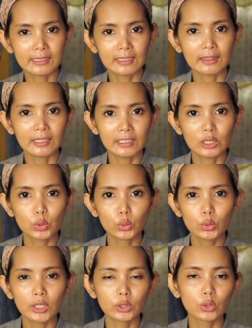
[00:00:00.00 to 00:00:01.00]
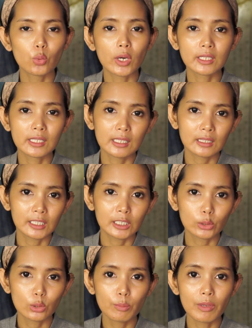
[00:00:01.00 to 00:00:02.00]
kita itu atau keluarga kita
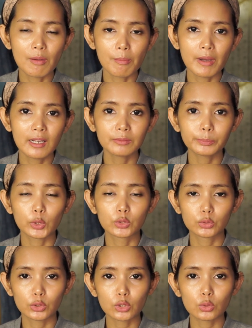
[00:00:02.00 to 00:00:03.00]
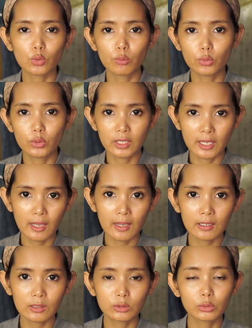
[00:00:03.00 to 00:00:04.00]
itu memang postur
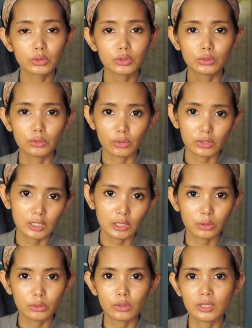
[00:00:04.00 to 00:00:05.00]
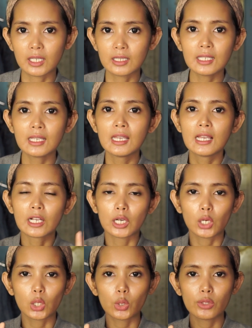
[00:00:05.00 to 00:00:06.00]
tubuhnya kurus-kurus gitu jadi
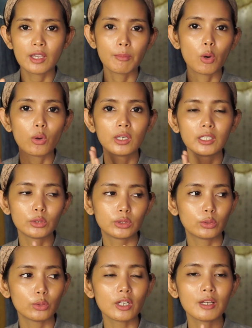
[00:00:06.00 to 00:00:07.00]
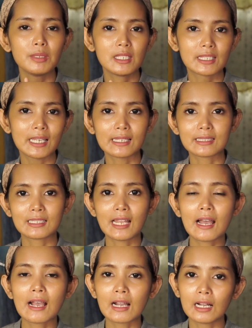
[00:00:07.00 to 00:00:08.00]
kalau mau gendut itu nggak bisa
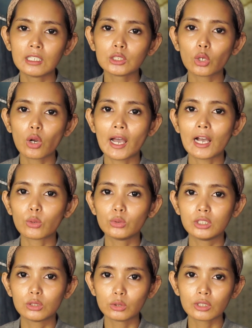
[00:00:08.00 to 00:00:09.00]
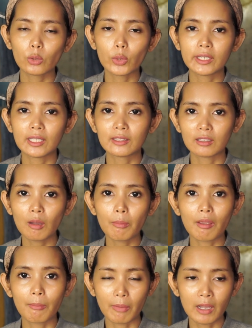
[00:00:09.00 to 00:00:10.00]
sedangkan kalau aku itu riwayatnya
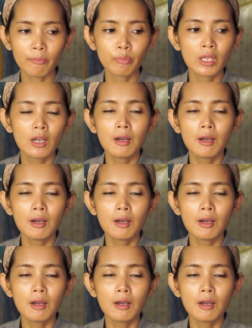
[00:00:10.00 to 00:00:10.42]
memang